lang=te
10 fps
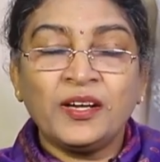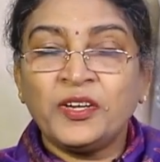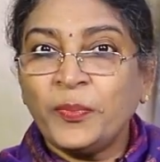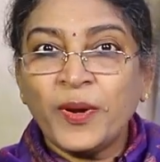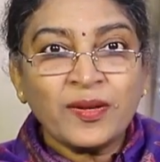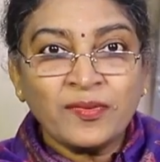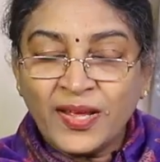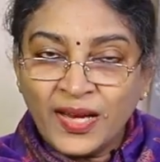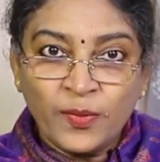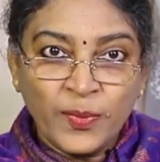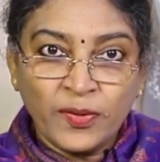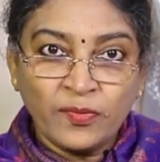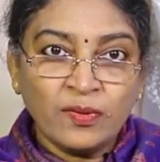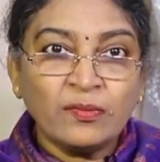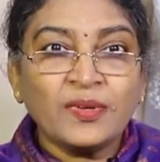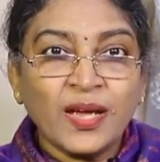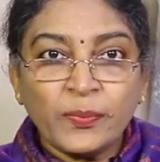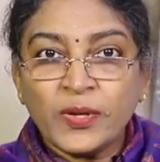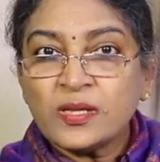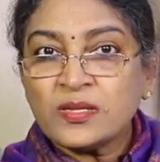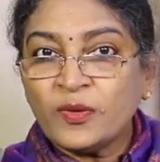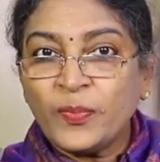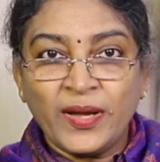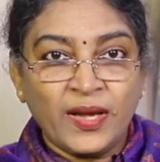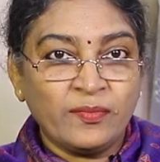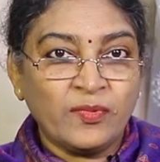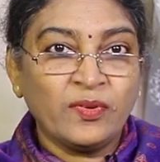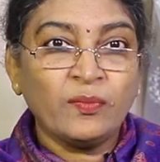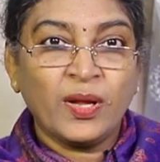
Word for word: ఆ ట్రిపుల్ ఆర్ కూడా ఎలా పెట్టుకున్నాం క్యాపిటల్స్లో పెట్టాము